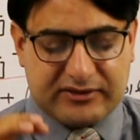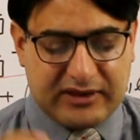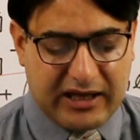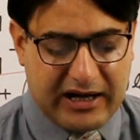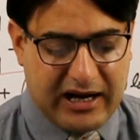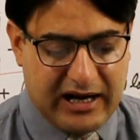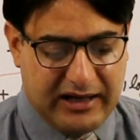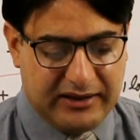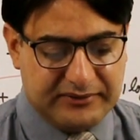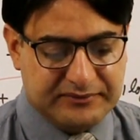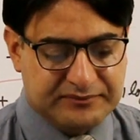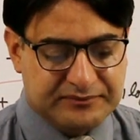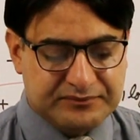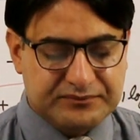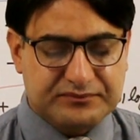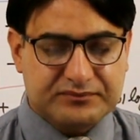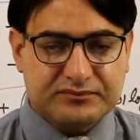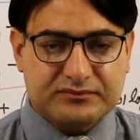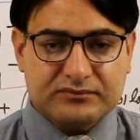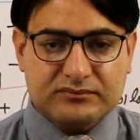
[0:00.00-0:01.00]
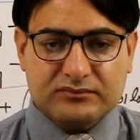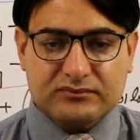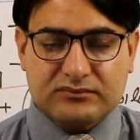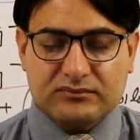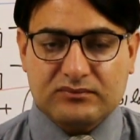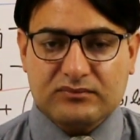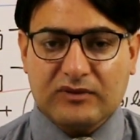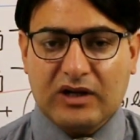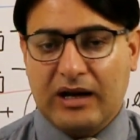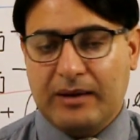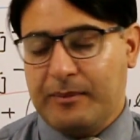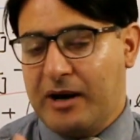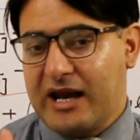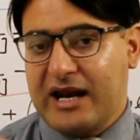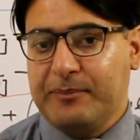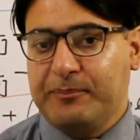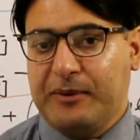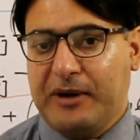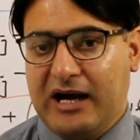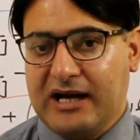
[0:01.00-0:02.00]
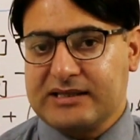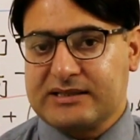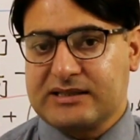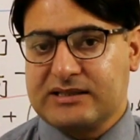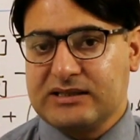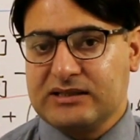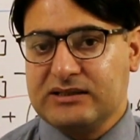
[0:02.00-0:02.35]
तरह हमारे पास